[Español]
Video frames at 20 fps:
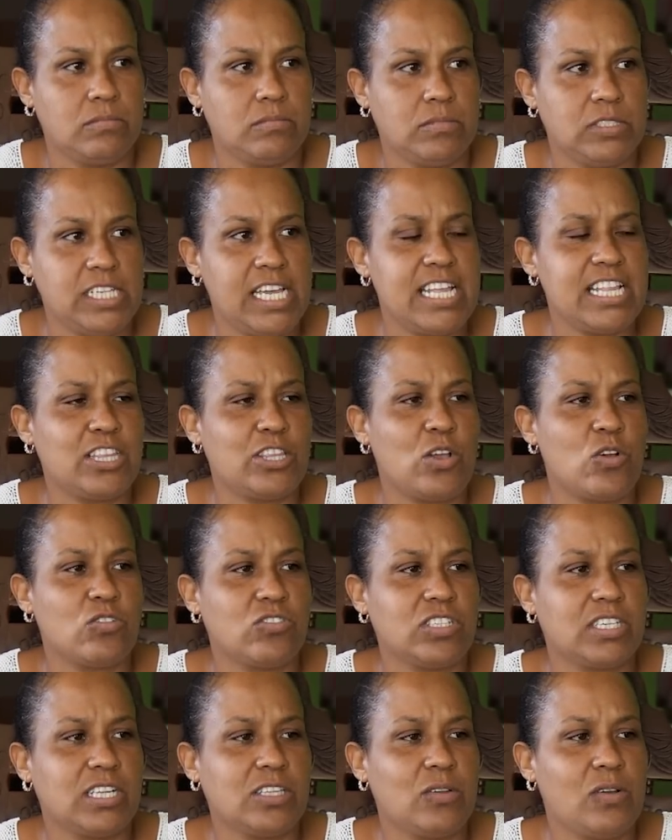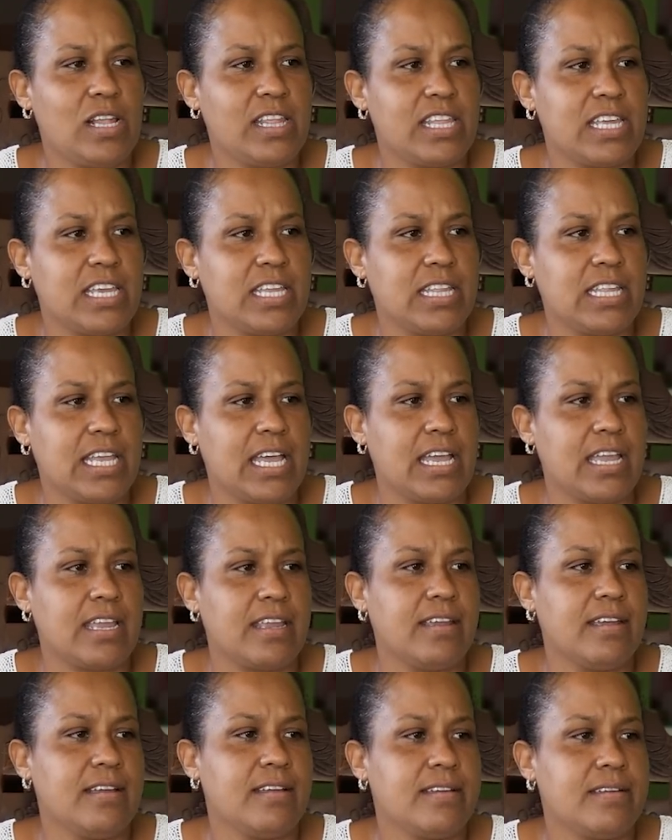¿Y entonces qué tú le dijiste a
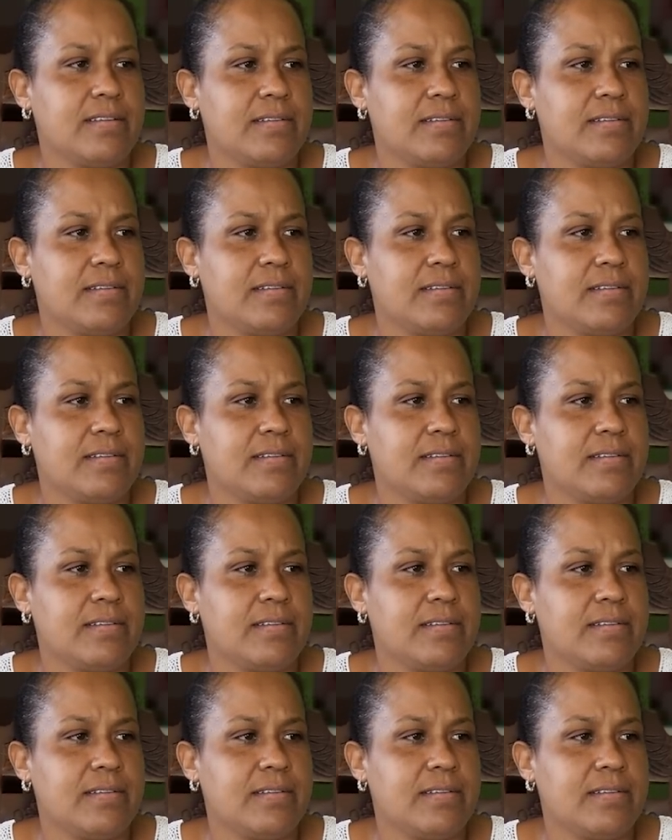ella?